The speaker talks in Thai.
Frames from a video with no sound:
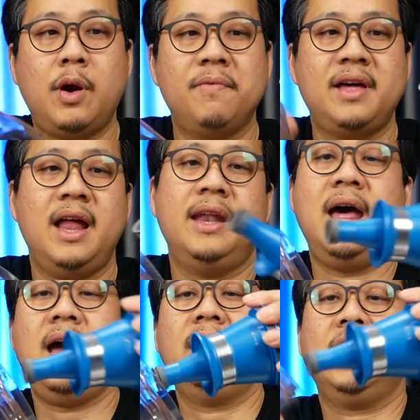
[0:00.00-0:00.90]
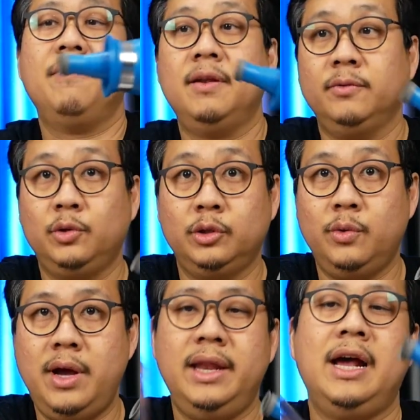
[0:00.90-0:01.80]
ความสะอาดได้นะครับสำหรับตัว
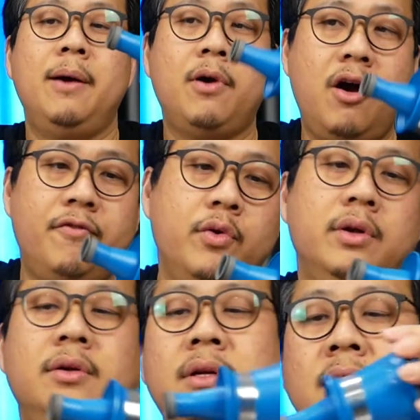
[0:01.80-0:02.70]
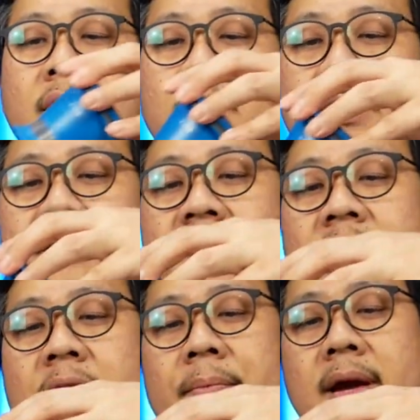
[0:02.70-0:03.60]
ถ้วยนะครับเคาะฝุ่นใส่
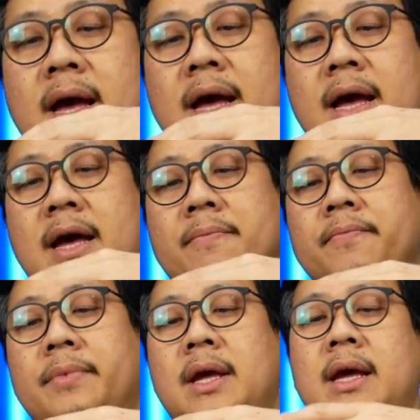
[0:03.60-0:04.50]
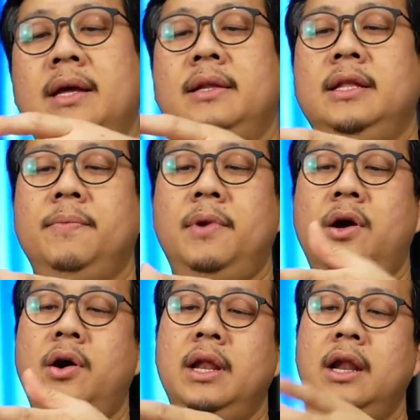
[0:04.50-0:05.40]
กลับครับน่ะเรียบ
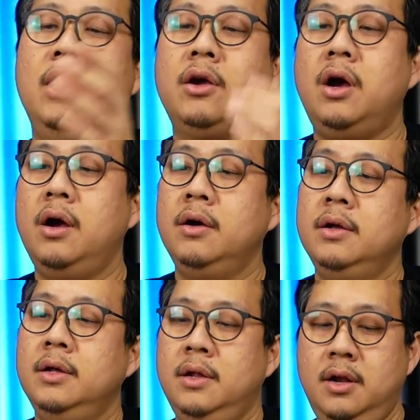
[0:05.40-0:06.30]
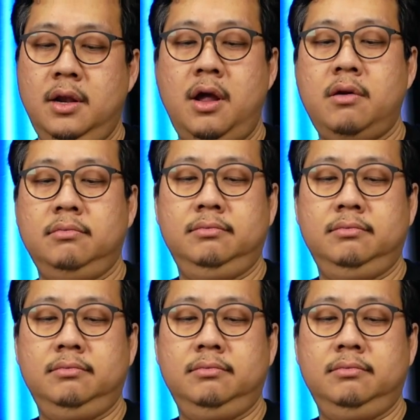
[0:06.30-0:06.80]
ร้อยแล้วเราก็ล็อก